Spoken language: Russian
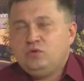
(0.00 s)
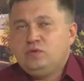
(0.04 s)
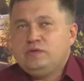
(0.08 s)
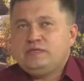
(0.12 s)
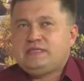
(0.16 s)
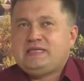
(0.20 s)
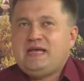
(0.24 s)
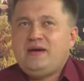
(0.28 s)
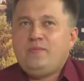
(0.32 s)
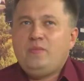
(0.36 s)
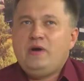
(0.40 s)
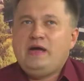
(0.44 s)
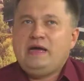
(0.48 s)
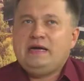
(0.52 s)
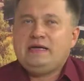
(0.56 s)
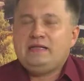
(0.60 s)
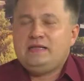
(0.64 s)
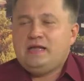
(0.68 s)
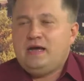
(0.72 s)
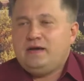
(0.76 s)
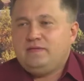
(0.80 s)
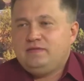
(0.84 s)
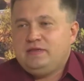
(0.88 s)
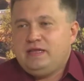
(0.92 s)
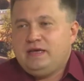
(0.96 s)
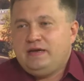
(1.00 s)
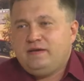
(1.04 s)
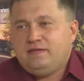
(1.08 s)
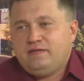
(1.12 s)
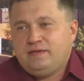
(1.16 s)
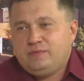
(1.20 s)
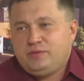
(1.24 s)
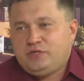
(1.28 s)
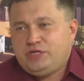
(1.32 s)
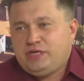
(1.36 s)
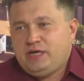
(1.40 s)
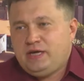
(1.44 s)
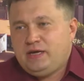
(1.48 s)
Ну, самое главное
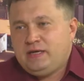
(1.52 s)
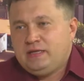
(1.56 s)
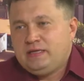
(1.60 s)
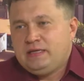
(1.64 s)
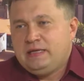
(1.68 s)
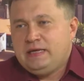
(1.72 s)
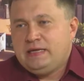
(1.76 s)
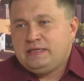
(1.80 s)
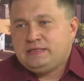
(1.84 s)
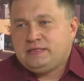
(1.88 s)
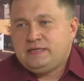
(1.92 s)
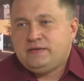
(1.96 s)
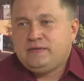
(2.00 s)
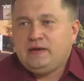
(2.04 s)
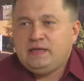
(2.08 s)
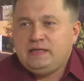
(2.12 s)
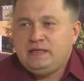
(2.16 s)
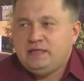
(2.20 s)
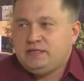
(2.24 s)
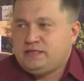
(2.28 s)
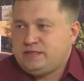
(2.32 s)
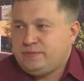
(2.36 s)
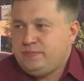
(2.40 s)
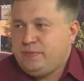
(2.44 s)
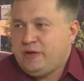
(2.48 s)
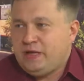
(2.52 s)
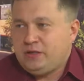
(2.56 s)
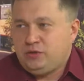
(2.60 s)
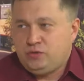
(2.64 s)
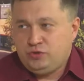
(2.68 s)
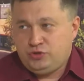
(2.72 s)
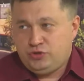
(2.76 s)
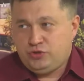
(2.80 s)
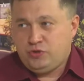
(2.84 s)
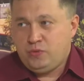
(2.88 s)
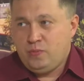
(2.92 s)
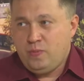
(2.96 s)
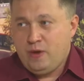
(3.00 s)
вообще нарисовать для себя
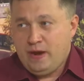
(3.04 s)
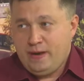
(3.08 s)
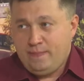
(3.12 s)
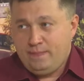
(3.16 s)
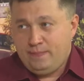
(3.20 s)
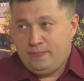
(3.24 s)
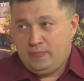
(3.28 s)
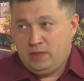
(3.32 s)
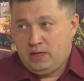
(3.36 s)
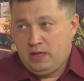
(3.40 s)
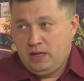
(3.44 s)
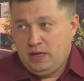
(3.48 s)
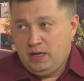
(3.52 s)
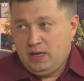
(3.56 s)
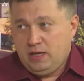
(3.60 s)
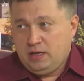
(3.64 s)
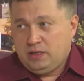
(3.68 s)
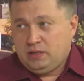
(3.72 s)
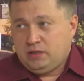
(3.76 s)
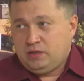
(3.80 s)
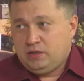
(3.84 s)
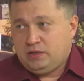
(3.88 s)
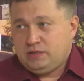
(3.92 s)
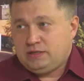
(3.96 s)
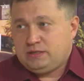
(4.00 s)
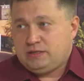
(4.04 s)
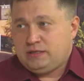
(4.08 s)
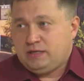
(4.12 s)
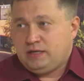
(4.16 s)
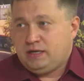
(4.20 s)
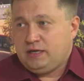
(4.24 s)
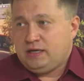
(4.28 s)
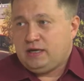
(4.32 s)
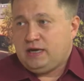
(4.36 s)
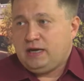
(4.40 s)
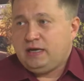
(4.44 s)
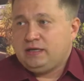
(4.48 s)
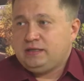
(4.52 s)
точку Б. То есть,
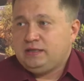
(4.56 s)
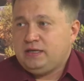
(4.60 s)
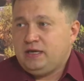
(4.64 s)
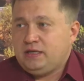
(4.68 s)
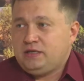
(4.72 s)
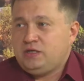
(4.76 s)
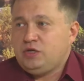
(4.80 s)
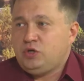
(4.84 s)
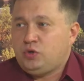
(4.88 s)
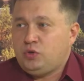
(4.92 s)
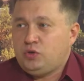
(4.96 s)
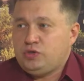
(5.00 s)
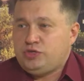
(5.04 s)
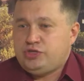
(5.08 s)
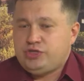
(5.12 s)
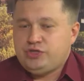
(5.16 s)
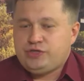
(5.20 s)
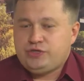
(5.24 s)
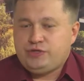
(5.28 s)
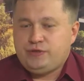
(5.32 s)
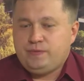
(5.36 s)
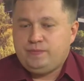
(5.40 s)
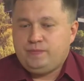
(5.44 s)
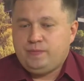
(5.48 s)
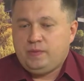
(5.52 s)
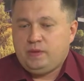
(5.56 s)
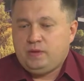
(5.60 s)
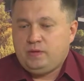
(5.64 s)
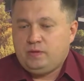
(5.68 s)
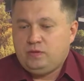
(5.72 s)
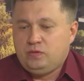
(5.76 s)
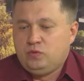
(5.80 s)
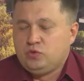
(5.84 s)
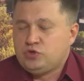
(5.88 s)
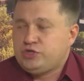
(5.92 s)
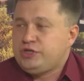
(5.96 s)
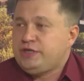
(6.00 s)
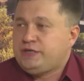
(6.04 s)
когда ты хочешь
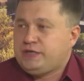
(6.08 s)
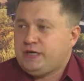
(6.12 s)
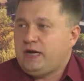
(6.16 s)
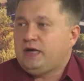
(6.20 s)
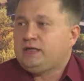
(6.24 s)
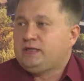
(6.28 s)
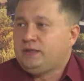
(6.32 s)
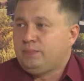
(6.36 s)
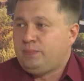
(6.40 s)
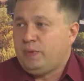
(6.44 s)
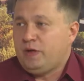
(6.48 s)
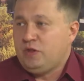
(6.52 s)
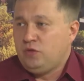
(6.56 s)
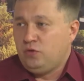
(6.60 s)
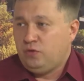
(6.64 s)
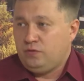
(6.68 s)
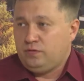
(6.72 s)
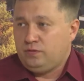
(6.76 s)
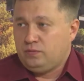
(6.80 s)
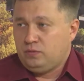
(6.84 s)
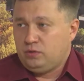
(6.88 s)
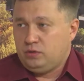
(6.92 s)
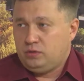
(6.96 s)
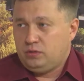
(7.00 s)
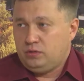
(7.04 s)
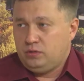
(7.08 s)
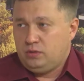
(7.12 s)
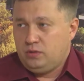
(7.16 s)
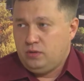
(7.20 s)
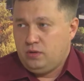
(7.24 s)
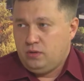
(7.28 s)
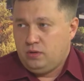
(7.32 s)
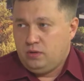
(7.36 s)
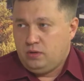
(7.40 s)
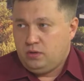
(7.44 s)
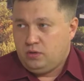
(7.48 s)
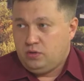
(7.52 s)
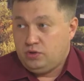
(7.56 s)
ну, жить как-то по-новому,
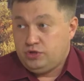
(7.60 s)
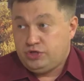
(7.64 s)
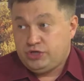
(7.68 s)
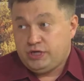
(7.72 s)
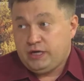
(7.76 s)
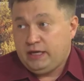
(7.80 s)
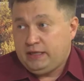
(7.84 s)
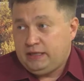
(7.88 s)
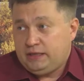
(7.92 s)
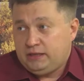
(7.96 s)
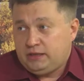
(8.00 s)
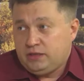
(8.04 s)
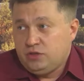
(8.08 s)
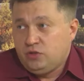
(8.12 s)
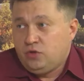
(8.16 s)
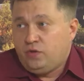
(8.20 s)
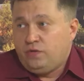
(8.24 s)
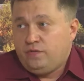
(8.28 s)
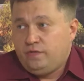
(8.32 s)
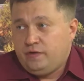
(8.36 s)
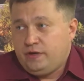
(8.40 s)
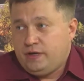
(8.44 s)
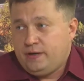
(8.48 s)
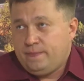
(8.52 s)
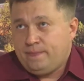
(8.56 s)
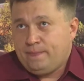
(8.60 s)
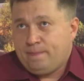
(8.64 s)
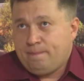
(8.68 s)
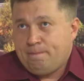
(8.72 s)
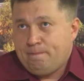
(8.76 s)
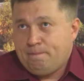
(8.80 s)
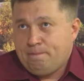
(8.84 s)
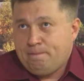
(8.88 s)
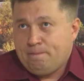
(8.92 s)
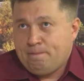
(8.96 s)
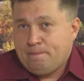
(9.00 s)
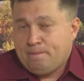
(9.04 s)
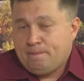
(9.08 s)
хочешь какие-то новые
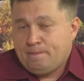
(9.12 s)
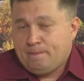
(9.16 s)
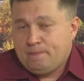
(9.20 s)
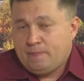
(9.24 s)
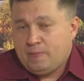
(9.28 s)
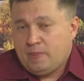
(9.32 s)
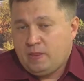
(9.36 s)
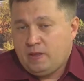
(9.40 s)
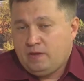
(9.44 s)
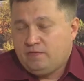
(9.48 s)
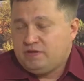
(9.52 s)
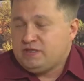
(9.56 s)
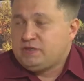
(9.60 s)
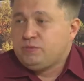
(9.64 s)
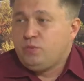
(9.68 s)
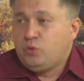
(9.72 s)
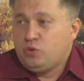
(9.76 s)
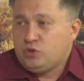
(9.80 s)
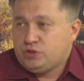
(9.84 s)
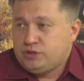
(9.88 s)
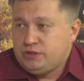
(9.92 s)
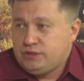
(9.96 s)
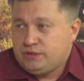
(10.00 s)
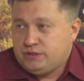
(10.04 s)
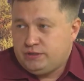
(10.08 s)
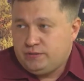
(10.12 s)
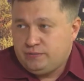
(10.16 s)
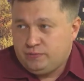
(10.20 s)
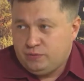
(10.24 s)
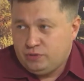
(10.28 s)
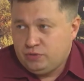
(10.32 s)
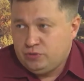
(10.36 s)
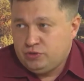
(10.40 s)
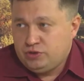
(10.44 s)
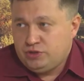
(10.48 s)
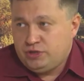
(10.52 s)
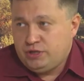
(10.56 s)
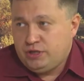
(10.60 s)
м, возможности
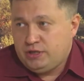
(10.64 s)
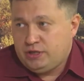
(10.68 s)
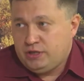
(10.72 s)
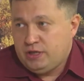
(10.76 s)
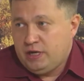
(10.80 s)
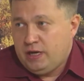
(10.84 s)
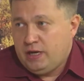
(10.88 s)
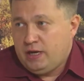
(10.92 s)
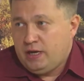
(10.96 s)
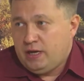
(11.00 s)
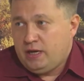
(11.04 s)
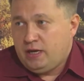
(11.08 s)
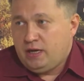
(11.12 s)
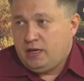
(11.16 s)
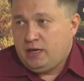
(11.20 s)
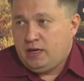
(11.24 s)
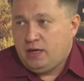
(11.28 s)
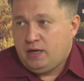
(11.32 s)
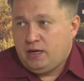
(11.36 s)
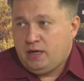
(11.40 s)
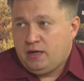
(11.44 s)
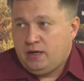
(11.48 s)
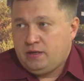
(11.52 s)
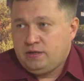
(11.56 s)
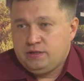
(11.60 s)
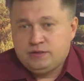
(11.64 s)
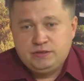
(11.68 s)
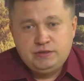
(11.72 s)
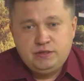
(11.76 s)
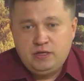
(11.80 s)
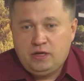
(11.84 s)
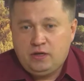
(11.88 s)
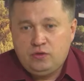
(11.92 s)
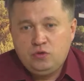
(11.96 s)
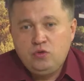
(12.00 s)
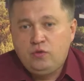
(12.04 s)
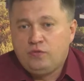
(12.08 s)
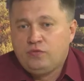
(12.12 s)
получить, а, не
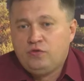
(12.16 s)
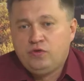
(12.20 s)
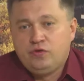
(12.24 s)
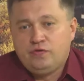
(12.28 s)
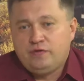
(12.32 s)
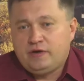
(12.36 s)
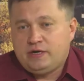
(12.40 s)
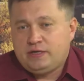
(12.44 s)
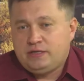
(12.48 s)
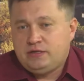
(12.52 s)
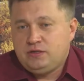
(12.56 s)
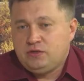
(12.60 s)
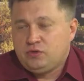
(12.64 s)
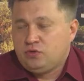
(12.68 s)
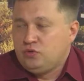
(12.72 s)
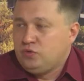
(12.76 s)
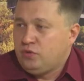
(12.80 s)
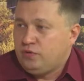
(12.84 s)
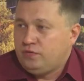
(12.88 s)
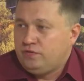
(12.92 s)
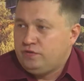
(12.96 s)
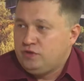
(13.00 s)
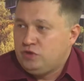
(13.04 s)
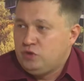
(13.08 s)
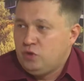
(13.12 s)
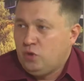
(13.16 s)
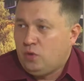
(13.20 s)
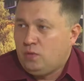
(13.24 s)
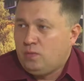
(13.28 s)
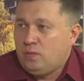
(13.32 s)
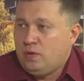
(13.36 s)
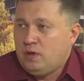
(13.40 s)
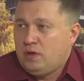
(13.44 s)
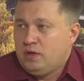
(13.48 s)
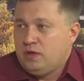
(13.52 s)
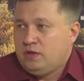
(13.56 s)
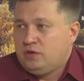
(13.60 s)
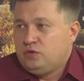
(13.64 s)
знаю, новую квартиру, новый
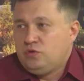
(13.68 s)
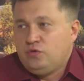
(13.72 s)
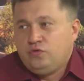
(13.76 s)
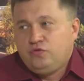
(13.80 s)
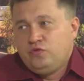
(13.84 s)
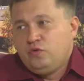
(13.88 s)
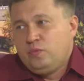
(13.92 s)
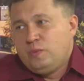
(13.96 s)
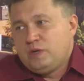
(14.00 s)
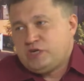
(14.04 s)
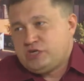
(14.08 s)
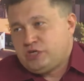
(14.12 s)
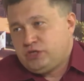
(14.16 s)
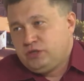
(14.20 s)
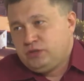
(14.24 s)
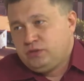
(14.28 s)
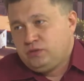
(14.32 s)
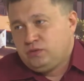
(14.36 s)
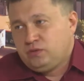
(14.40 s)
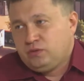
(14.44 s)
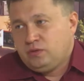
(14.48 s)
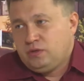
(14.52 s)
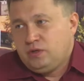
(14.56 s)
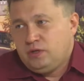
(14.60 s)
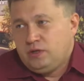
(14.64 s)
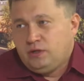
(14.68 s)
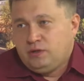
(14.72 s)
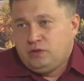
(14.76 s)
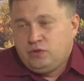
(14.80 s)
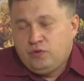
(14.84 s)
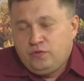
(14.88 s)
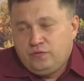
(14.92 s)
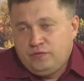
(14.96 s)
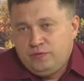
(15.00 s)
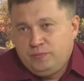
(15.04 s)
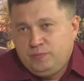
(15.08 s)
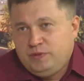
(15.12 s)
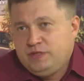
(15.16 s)
дом, новую машину,
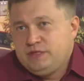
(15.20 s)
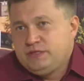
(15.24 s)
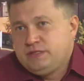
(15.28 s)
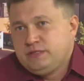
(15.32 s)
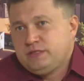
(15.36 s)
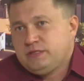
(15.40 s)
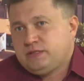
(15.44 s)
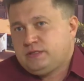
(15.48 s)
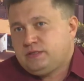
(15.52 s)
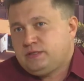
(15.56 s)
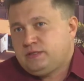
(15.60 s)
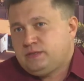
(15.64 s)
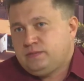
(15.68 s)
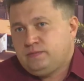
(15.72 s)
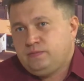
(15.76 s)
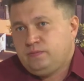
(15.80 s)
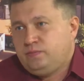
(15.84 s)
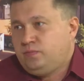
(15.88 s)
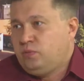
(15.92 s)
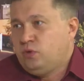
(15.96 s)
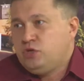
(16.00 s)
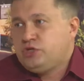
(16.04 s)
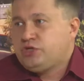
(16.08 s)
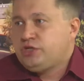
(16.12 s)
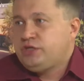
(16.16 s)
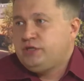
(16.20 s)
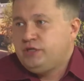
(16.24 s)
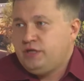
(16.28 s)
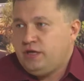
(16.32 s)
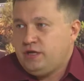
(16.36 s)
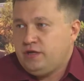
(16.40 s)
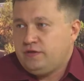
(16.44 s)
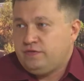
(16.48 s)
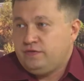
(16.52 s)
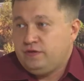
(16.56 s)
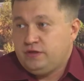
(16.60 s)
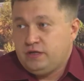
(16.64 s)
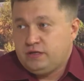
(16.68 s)
новый бизнес, больше
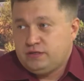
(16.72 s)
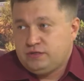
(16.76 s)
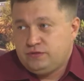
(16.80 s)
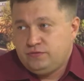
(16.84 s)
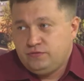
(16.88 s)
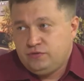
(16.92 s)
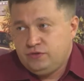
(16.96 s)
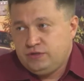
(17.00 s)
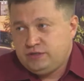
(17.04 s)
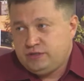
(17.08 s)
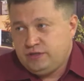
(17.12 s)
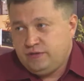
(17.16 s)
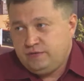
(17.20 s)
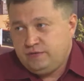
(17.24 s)
денег, финансовую